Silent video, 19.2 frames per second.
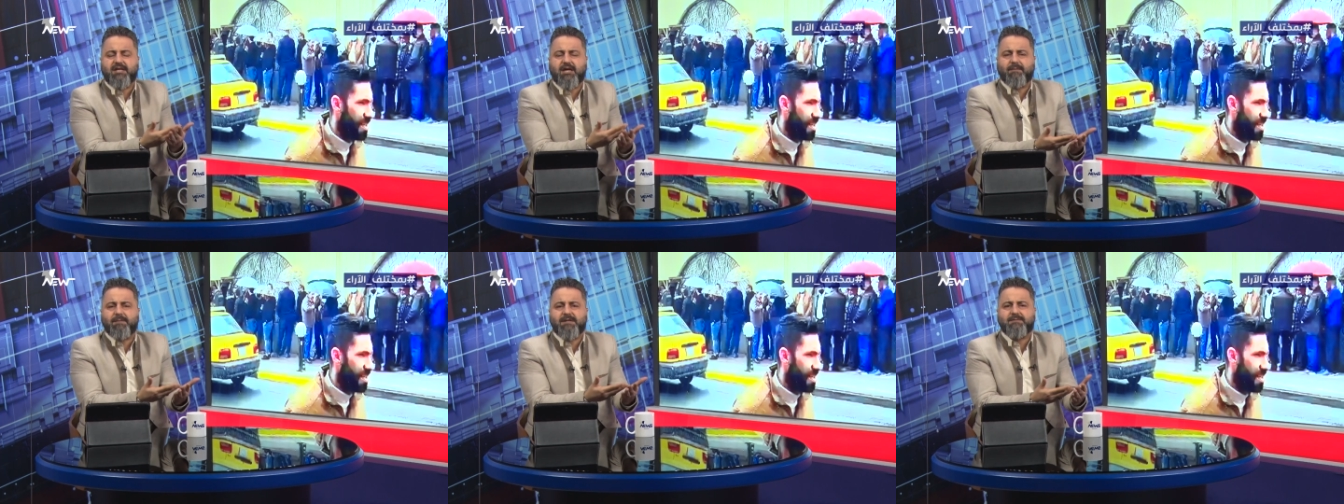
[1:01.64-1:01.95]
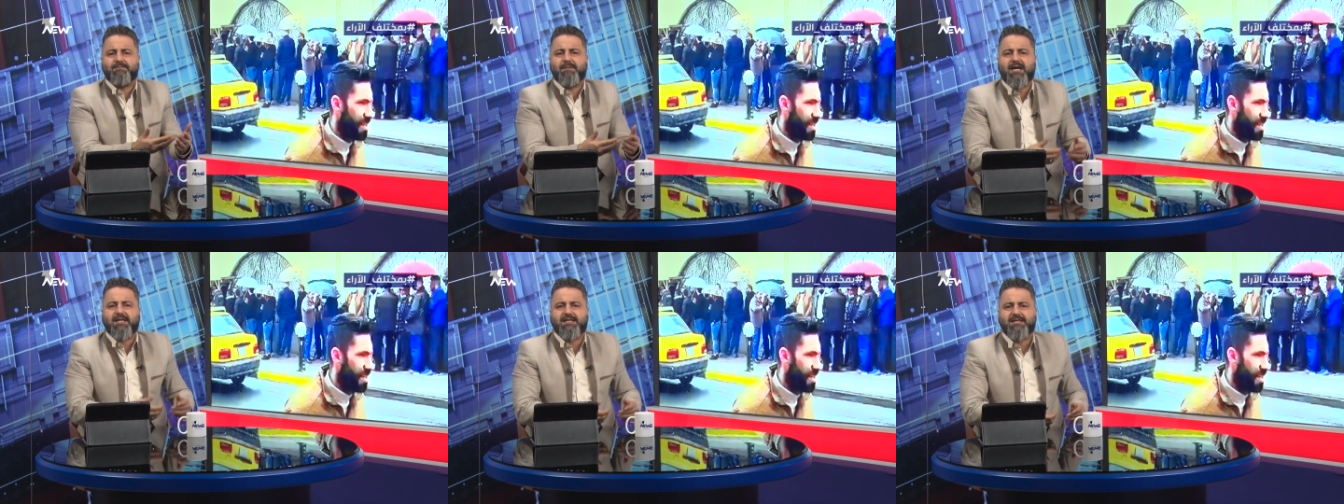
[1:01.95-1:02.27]

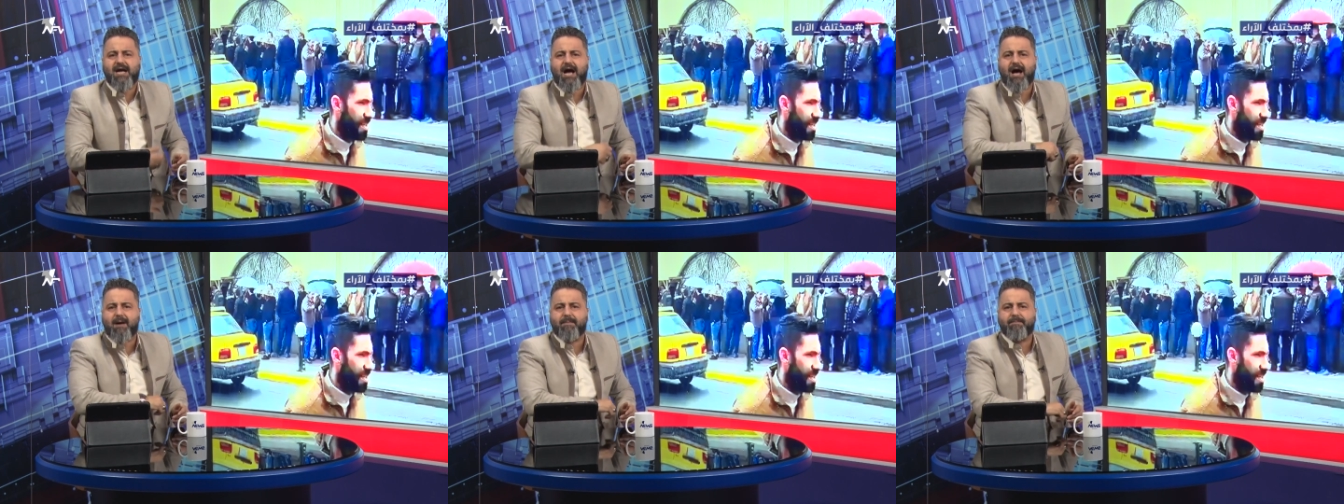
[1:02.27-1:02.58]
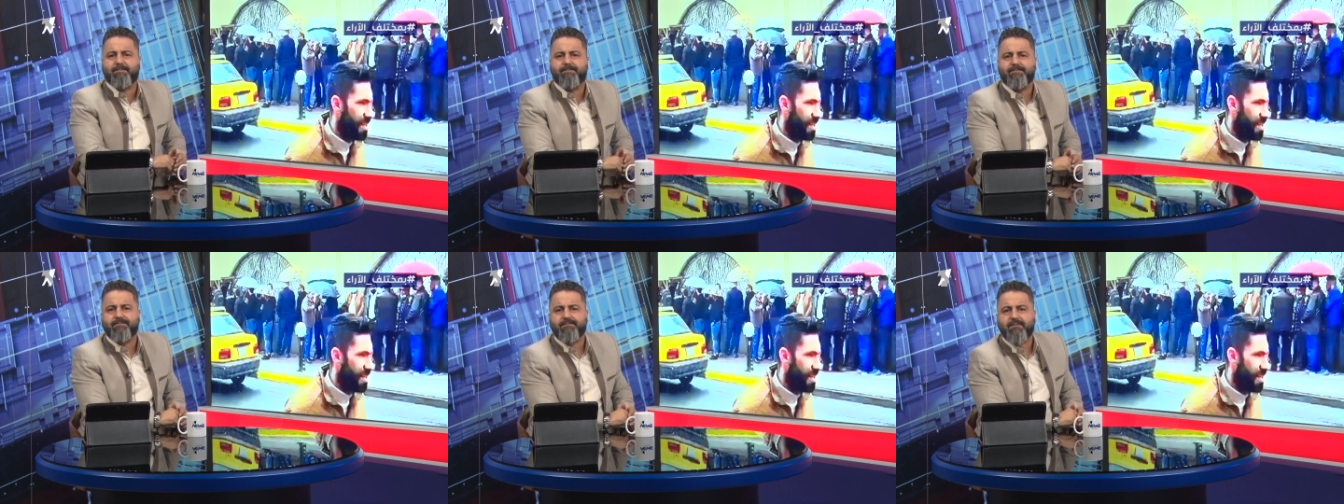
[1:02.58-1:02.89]
باسمه
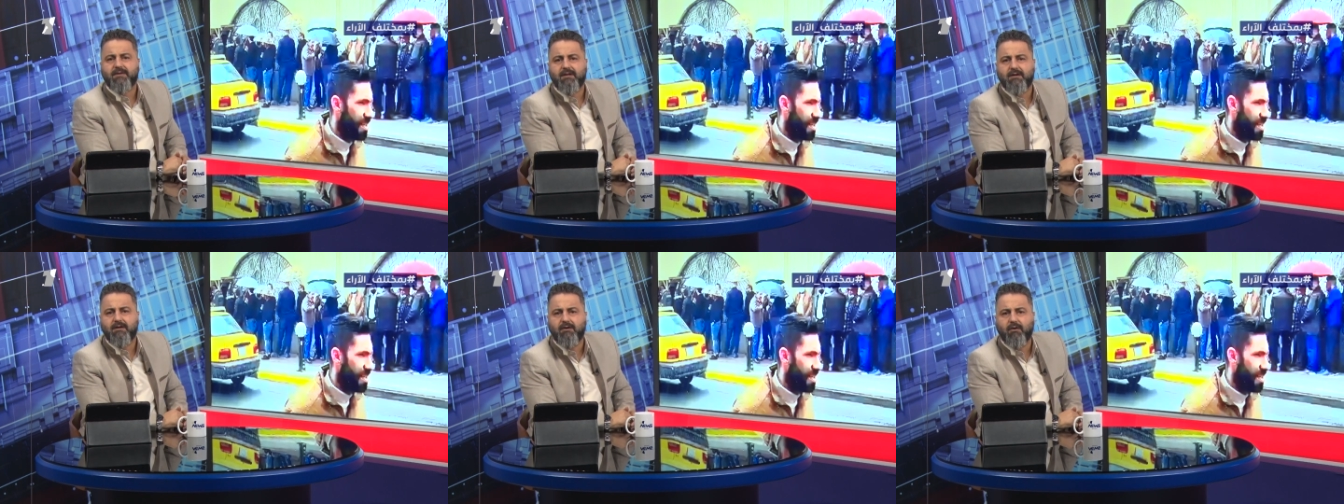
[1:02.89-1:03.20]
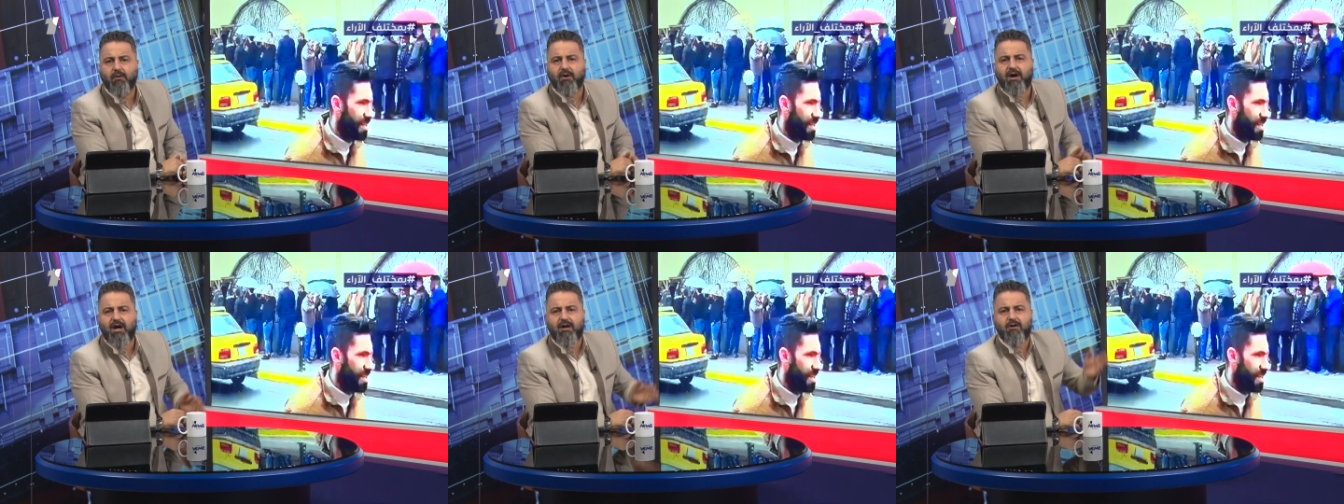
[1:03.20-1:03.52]
حساب
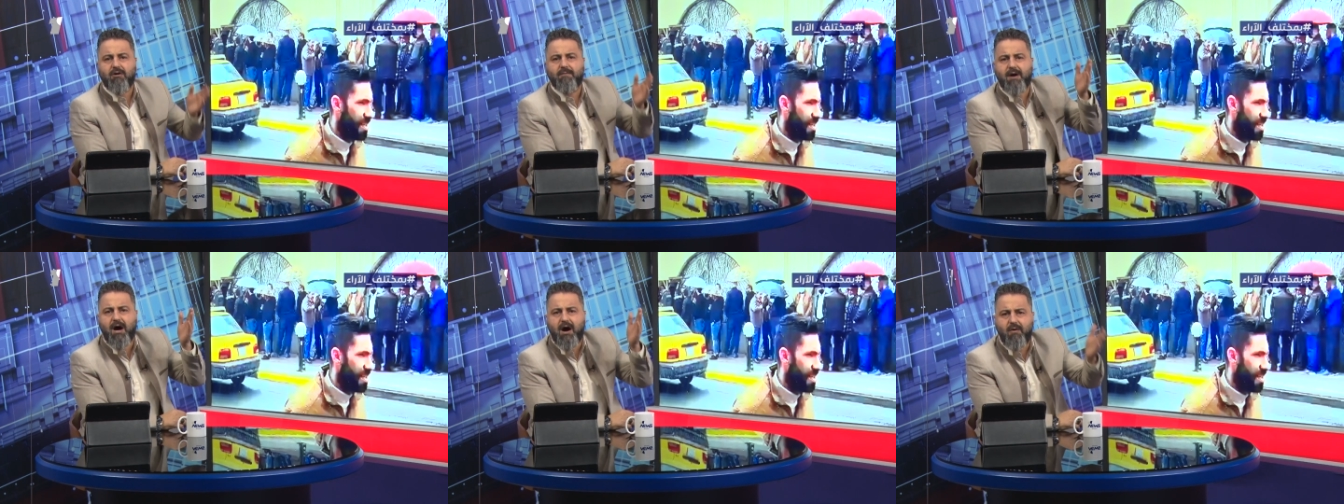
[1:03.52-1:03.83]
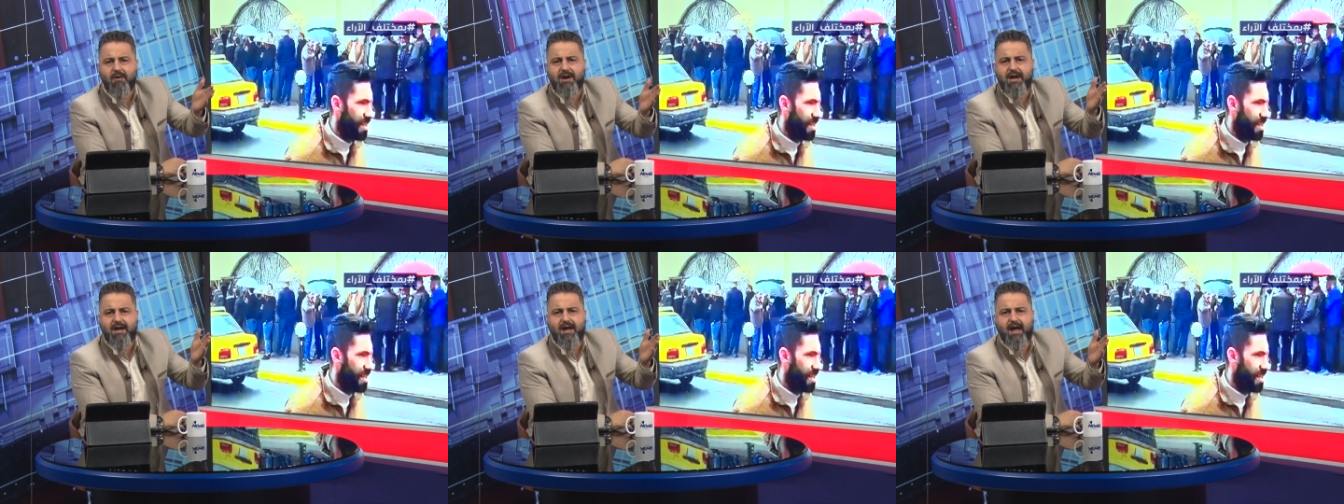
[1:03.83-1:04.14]
ورقم
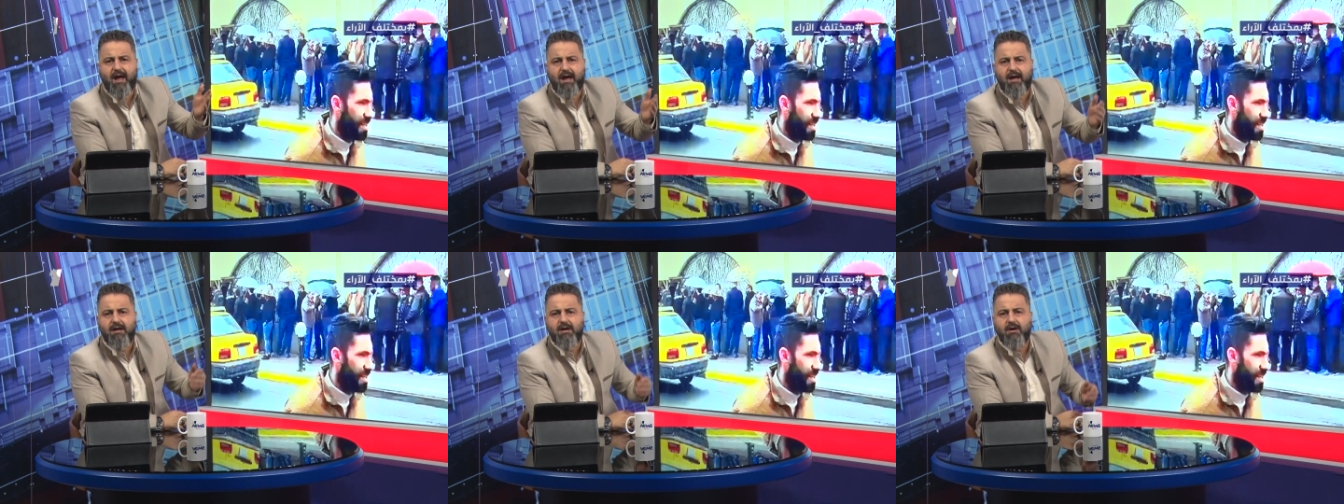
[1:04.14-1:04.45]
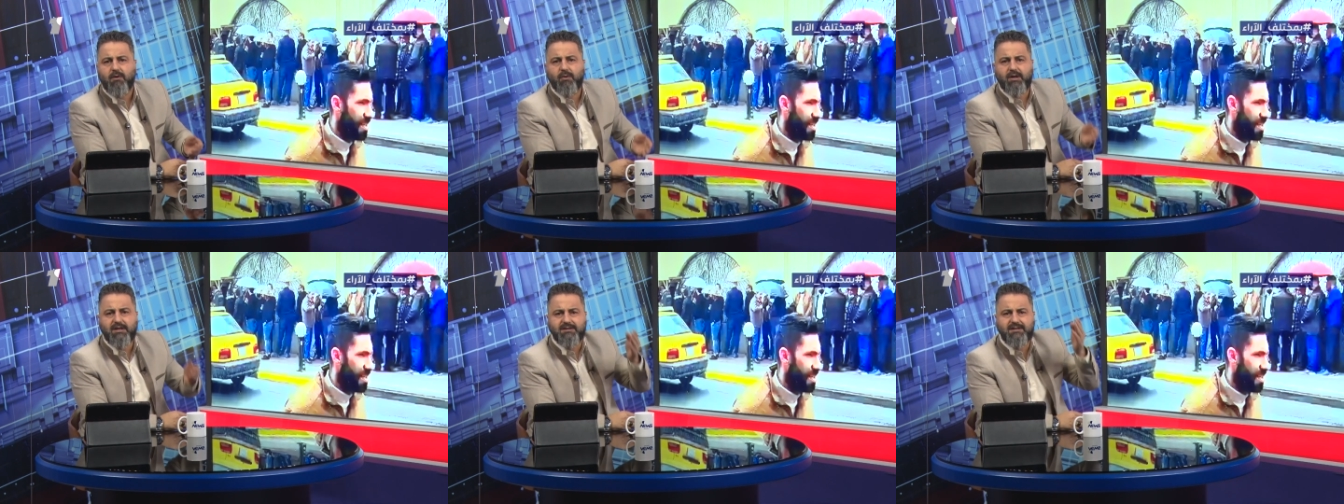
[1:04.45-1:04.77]
هويه
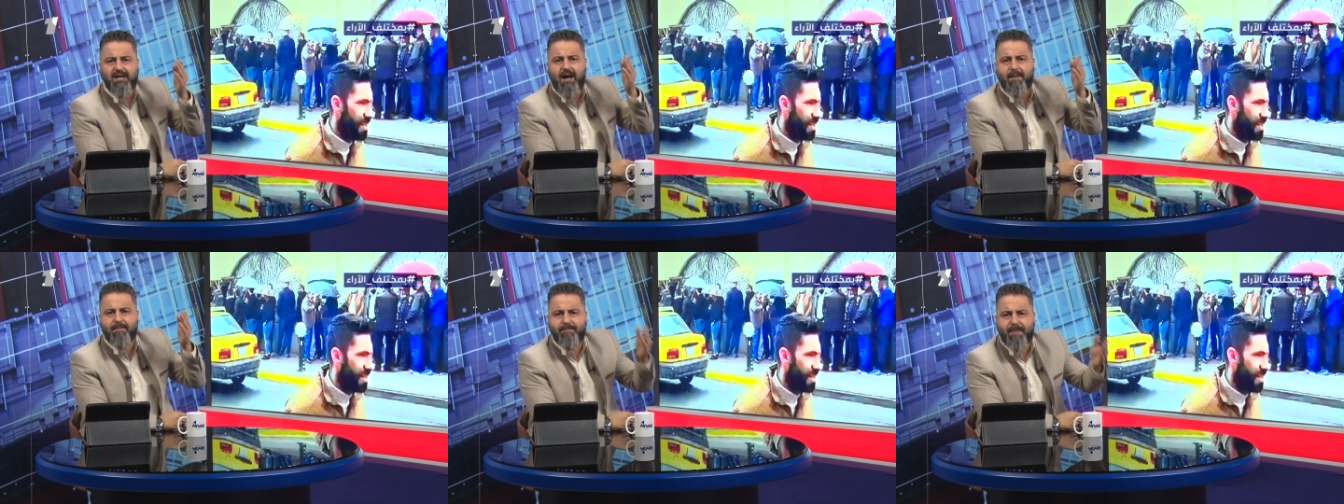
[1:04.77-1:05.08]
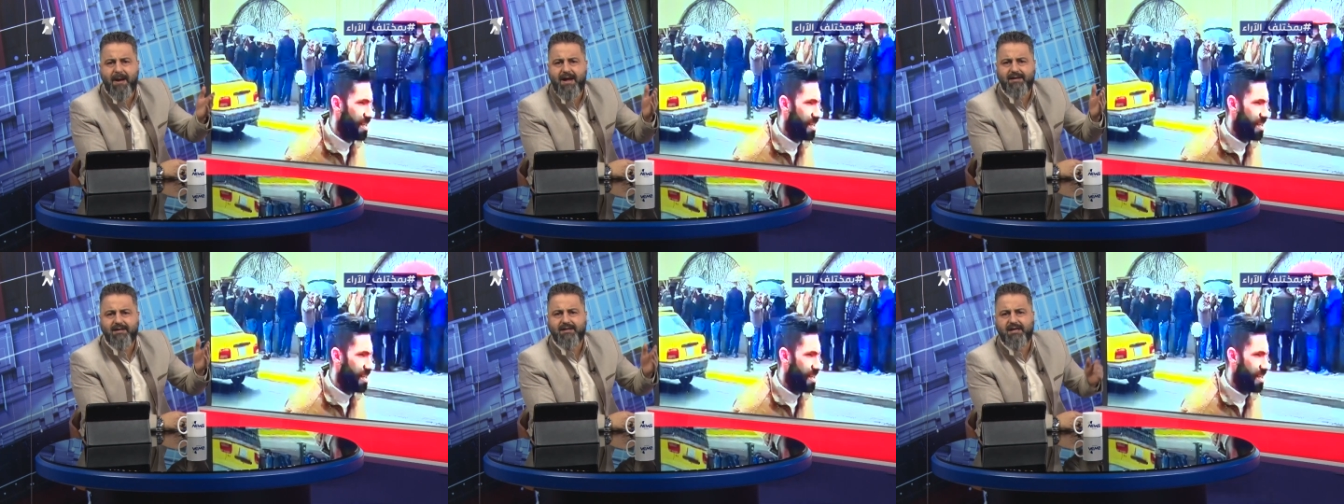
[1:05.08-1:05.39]
وحساب
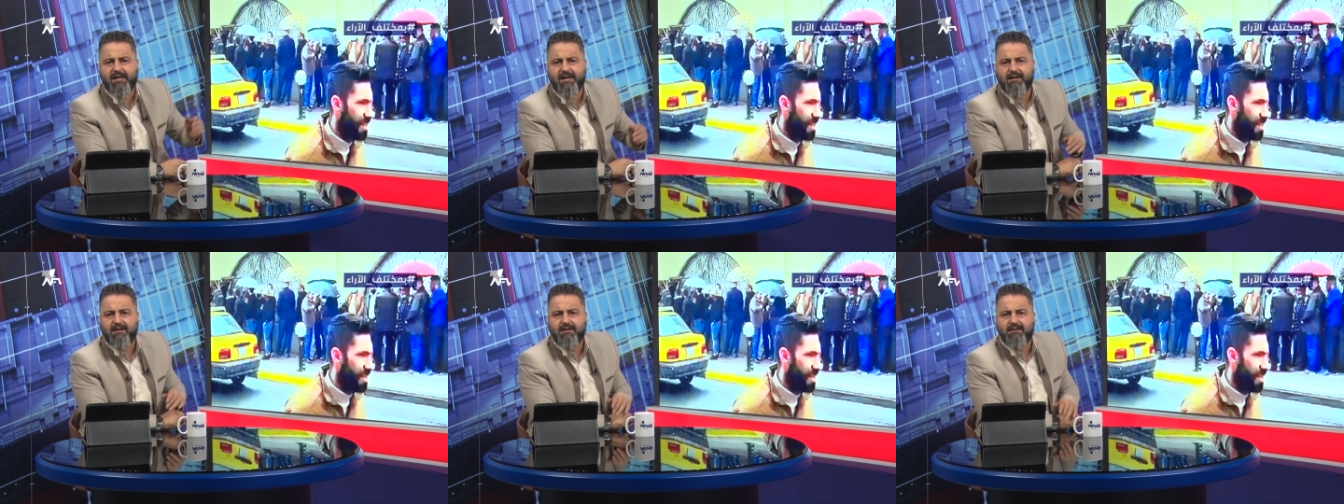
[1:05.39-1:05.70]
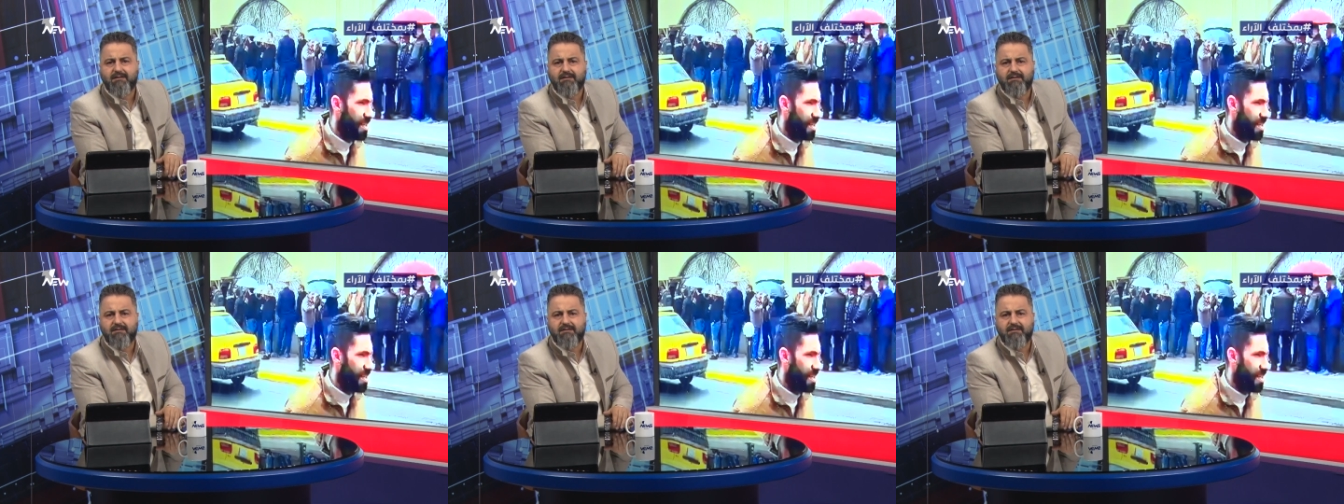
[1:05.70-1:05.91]
بنكي